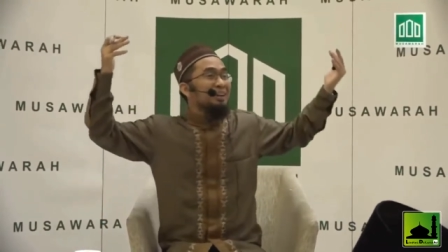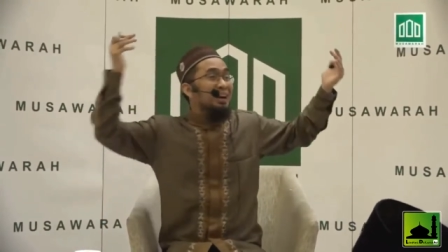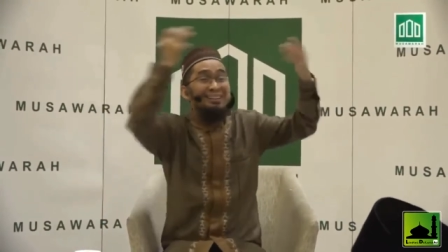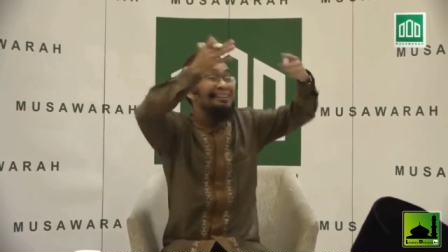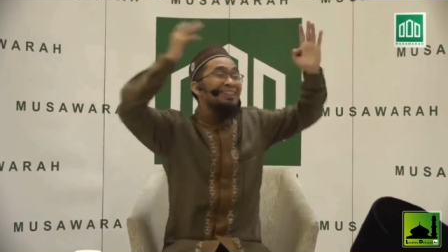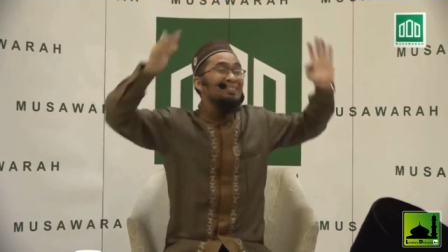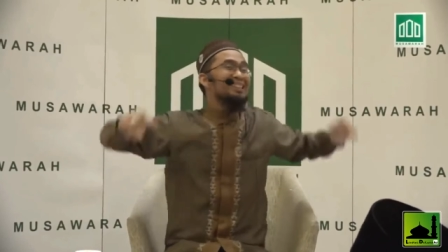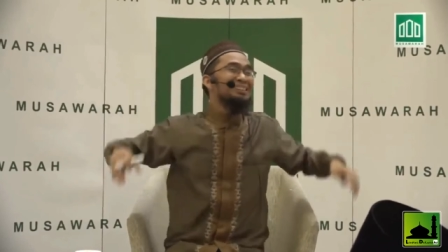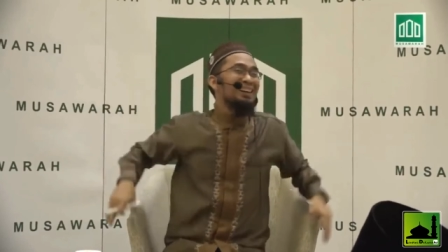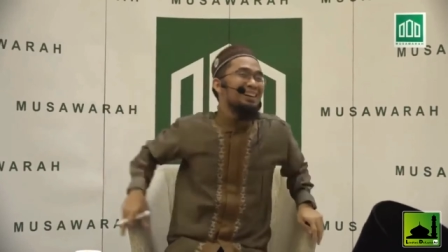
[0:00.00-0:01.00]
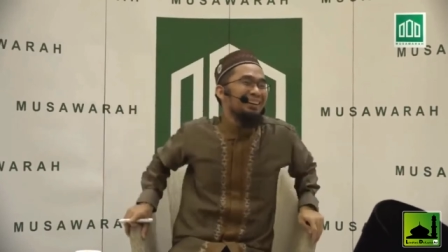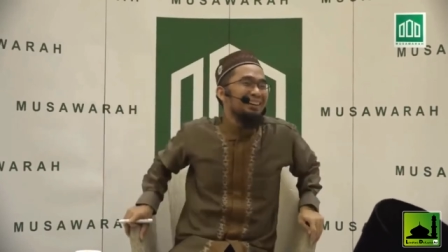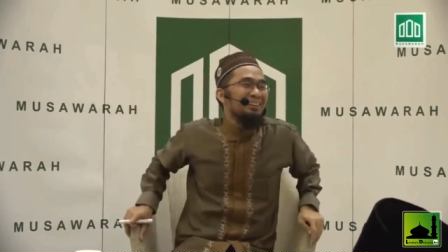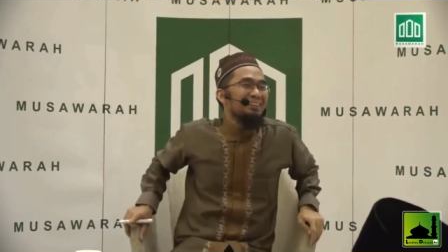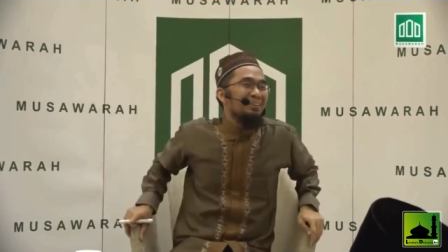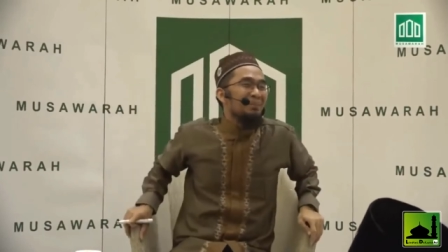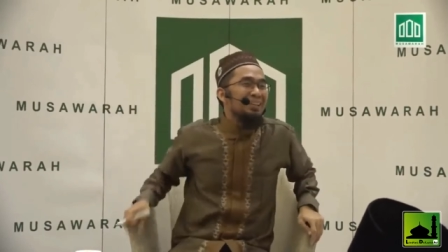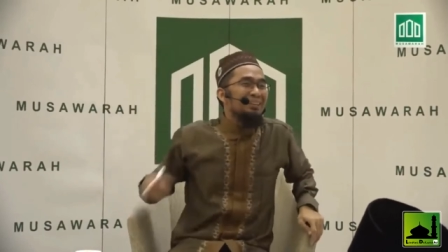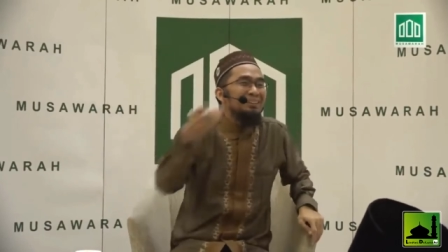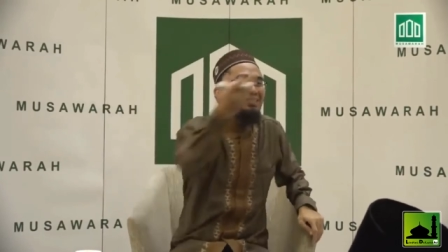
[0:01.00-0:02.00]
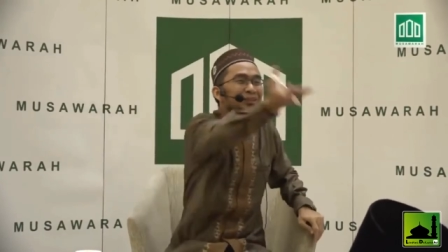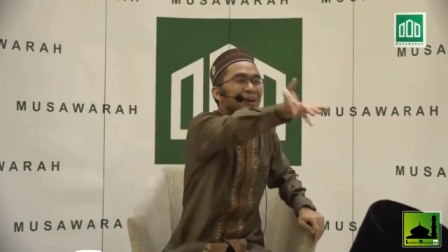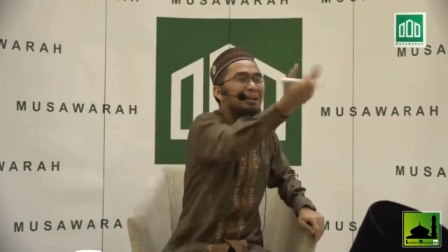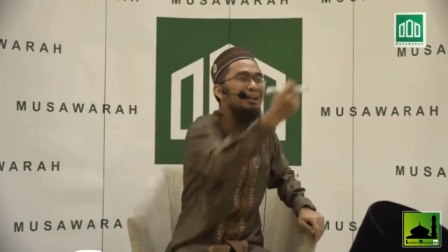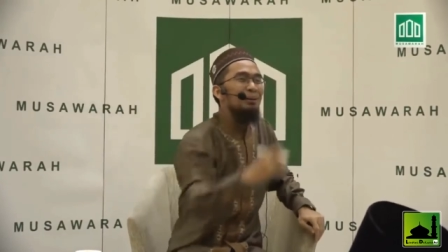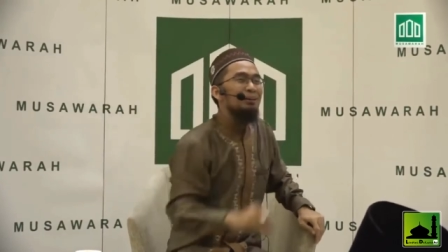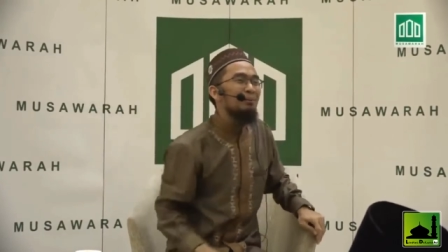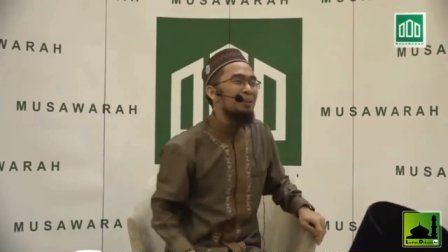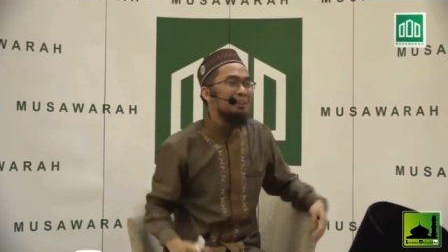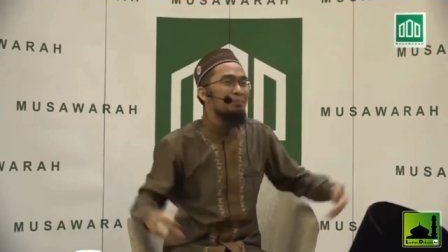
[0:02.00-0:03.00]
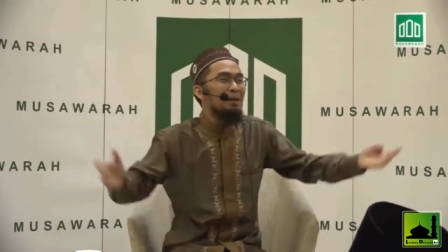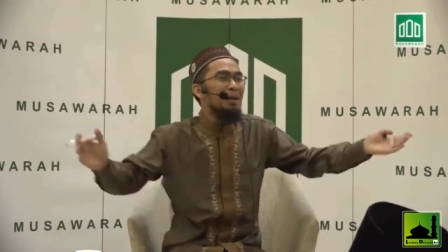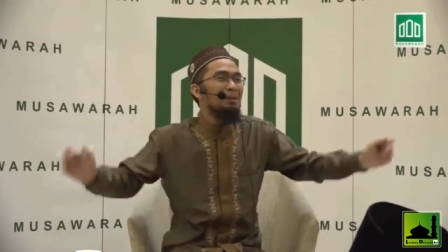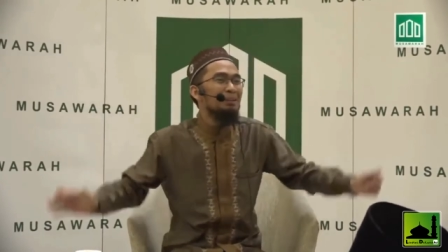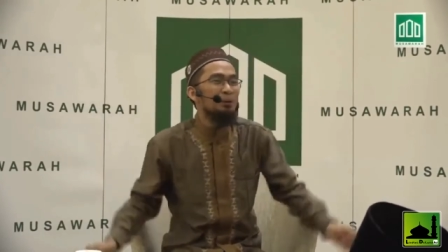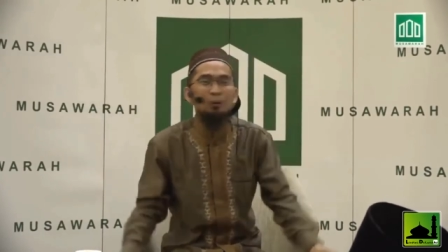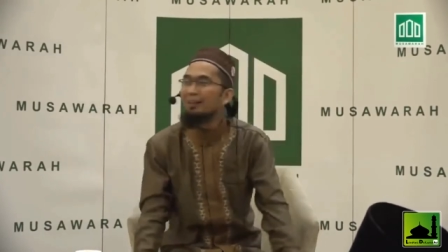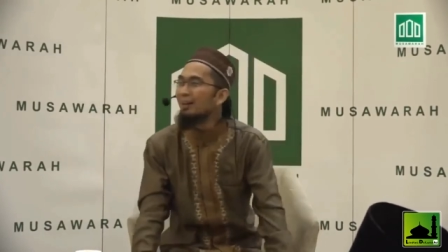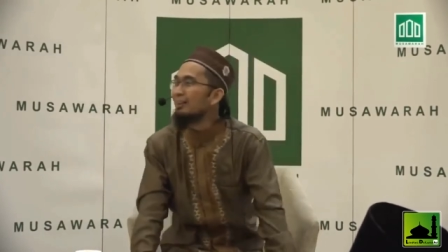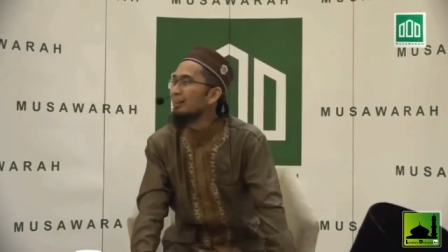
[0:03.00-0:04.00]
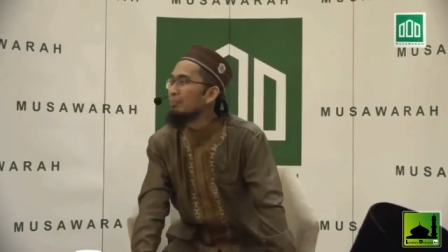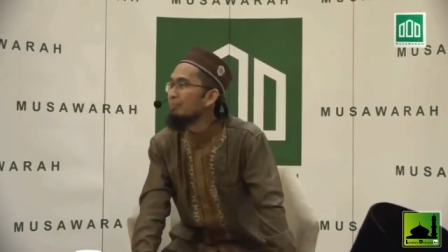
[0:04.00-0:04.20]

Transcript: Anda nggak minta. Padahal di situ ada keutamaan. Kenapa nggak minta untuk anak Anda?